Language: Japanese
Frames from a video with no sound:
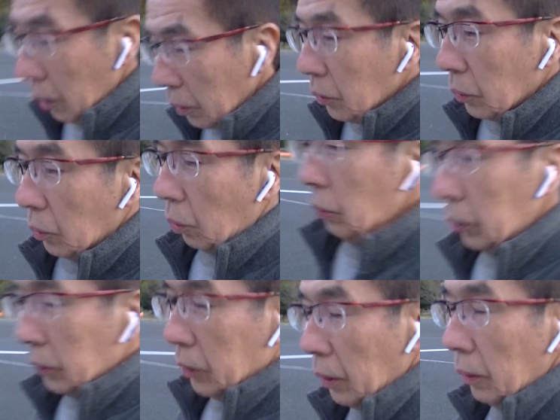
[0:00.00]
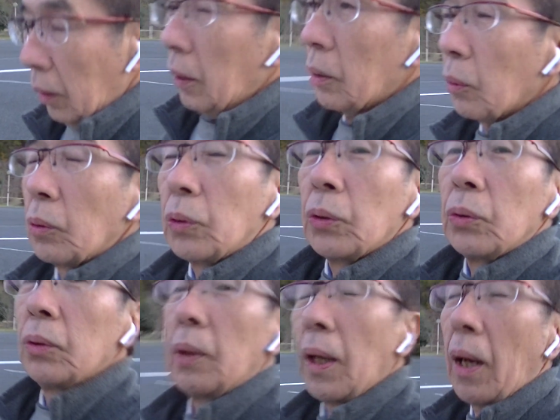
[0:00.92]
そうそう音質がね途
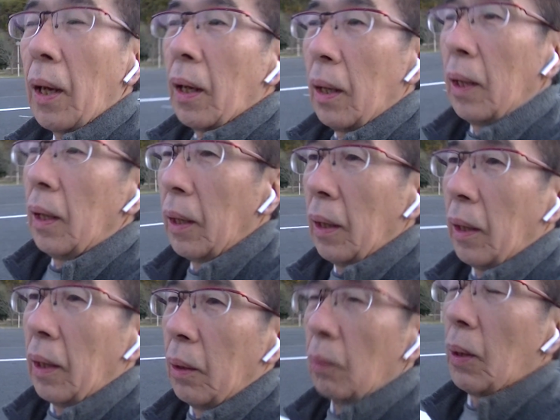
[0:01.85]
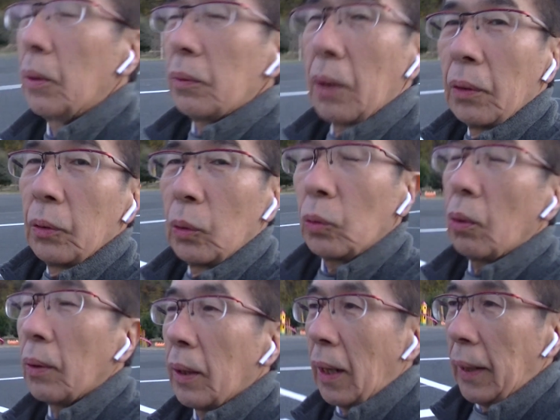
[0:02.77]
中で、えー、悪くなるというこ
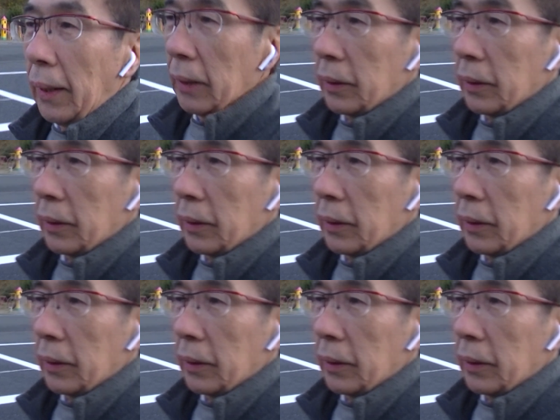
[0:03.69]
とはないで